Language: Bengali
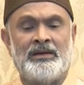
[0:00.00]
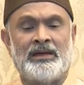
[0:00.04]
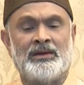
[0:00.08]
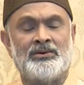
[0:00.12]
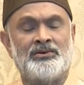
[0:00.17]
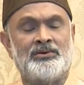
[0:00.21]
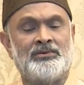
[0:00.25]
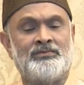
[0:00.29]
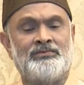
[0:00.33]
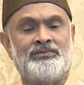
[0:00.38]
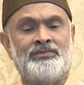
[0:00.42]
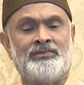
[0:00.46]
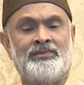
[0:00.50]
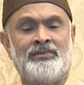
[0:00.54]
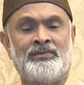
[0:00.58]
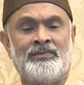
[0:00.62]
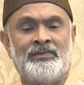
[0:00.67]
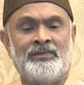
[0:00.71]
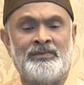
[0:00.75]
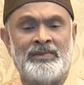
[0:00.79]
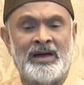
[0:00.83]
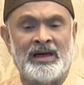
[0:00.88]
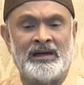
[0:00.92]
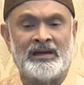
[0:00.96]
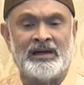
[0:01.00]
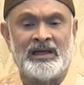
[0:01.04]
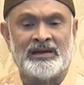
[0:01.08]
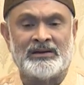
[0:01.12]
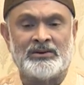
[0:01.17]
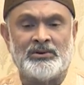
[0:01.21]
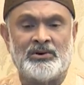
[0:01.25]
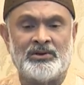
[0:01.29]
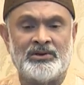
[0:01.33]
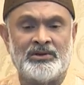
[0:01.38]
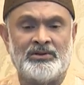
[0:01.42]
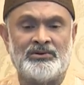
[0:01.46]
এখন
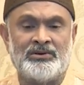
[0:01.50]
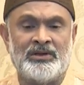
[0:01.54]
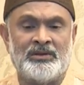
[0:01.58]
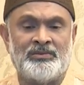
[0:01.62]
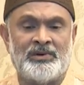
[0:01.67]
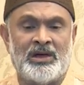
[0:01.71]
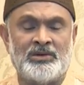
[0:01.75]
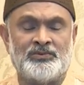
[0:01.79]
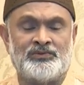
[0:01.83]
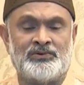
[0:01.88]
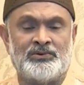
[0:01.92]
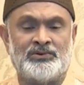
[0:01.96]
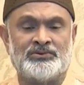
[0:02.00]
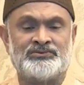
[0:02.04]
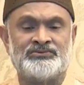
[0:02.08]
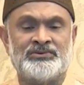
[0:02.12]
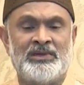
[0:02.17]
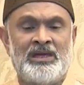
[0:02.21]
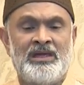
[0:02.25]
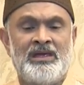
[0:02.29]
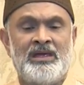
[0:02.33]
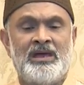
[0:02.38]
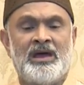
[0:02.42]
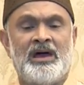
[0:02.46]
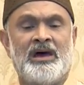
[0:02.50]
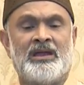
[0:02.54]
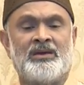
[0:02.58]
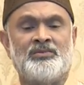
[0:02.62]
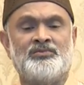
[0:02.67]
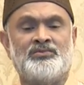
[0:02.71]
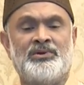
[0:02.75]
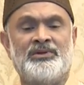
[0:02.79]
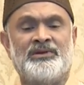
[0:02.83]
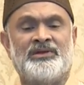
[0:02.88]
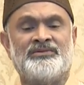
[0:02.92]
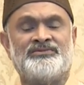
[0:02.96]
বাংলার ঘরে ঘরে বায়োফ্লক্স
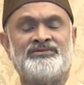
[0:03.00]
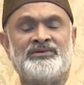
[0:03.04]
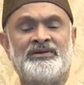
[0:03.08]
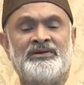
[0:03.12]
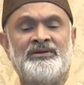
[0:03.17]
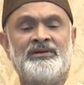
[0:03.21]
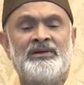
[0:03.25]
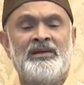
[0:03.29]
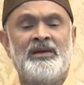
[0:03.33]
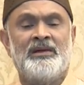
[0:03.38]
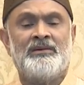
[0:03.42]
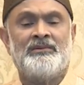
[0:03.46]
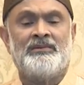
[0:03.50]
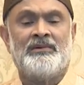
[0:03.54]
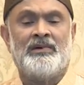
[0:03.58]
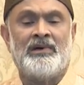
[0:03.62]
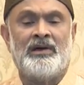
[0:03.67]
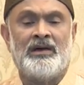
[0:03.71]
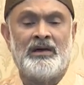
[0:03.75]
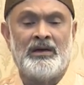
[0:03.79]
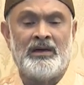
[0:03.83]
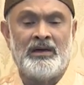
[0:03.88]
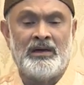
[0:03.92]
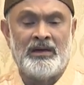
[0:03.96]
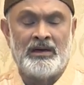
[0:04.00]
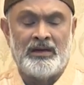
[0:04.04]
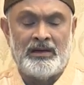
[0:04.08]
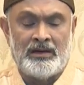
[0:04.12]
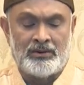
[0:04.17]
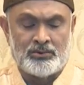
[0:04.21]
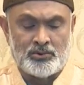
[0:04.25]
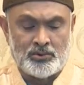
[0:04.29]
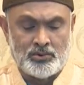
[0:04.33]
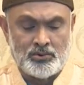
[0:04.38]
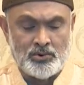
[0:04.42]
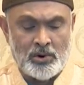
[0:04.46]
আরম্ভ হয়ে গেছে
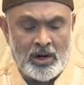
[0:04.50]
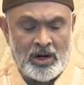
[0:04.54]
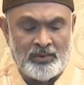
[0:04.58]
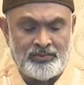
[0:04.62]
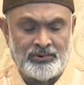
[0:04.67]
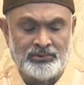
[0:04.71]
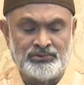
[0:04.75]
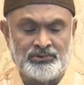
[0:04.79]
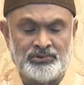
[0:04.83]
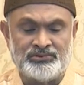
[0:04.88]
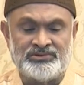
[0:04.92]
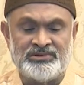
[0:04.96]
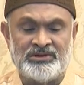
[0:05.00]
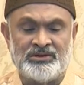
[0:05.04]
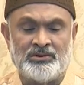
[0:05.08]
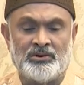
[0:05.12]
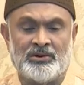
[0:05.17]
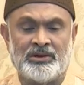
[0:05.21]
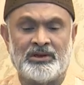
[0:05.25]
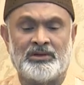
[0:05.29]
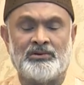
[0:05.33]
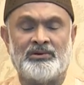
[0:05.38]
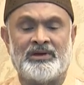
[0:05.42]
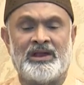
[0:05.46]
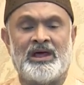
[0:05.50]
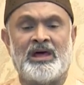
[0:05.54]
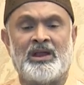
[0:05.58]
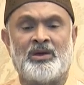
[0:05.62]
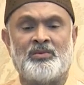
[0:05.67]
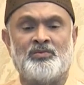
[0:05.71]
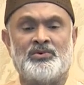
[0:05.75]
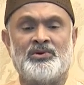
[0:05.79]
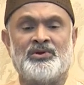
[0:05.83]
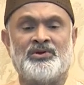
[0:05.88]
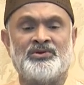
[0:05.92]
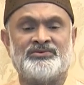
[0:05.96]
কুয়া পদ্ধতি ঘরে ঘরে
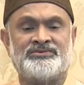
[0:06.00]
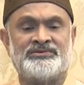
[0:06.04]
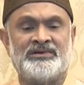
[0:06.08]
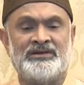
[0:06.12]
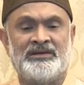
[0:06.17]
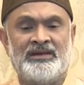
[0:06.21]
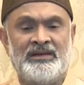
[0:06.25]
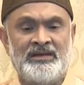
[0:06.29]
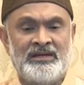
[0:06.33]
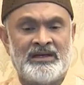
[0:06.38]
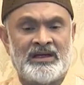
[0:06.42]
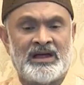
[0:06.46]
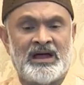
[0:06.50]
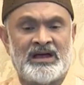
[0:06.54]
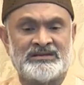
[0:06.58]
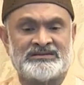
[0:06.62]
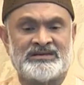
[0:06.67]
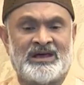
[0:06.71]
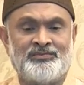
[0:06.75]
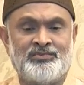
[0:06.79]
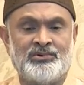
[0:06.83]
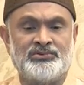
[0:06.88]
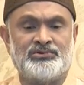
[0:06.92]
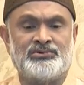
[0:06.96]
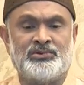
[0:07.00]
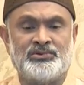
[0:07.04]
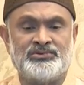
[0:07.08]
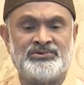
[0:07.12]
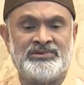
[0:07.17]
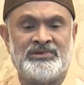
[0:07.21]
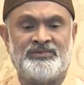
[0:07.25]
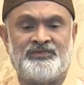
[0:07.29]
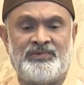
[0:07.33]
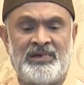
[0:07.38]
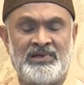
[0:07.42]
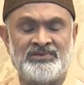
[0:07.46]
আরম্ভ হয়ে গেছে খাঁচা
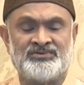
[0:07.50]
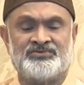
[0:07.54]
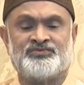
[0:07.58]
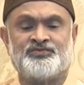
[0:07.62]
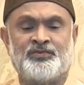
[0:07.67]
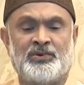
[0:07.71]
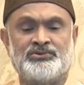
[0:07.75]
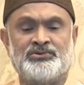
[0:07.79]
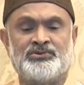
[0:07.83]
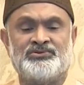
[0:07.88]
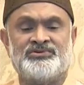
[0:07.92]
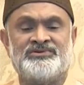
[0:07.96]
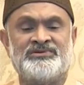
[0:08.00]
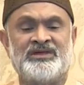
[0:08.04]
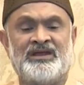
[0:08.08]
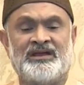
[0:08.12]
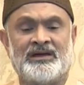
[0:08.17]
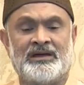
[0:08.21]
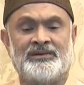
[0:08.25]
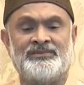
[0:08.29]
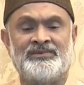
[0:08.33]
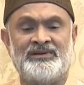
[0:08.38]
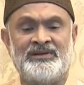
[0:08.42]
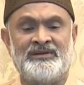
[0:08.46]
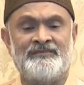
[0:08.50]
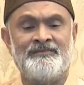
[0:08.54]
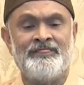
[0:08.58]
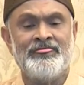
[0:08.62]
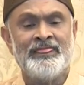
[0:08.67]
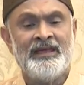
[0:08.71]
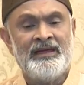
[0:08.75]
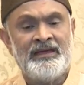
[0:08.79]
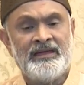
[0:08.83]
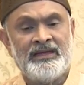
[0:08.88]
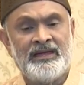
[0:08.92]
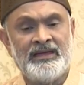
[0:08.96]
পদ্ধতি ফেন্স পদ্ধতি যেটাকে বলে
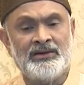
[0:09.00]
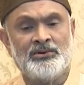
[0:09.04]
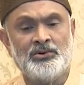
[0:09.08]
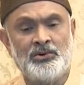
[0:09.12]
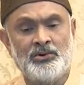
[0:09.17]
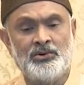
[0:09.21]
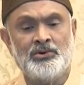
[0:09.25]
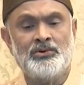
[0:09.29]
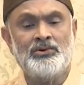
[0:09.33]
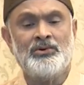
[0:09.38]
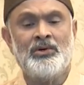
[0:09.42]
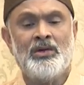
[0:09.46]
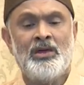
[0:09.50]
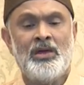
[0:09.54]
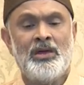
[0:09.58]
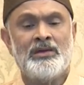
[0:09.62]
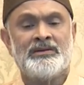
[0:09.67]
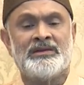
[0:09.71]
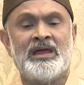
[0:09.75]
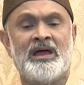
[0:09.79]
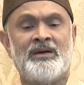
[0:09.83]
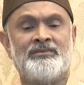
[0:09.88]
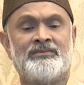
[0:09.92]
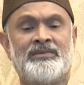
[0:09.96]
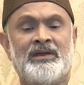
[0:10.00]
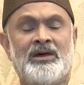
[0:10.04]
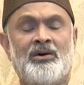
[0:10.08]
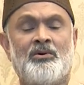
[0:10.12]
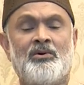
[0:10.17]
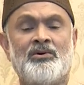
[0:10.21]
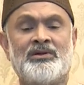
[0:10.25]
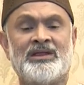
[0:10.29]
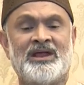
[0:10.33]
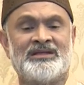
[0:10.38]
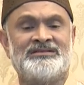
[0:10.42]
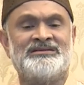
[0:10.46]
এগুলোকে আমরা
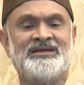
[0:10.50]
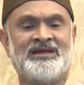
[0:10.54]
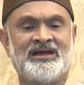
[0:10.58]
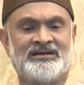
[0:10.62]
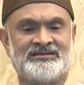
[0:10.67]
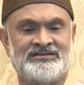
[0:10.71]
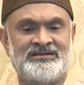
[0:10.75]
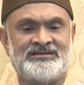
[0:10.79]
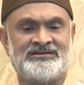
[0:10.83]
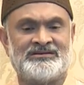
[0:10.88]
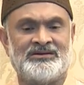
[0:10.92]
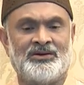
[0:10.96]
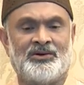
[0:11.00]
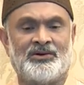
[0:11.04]
অগ্রাধিকার দিচ্ছি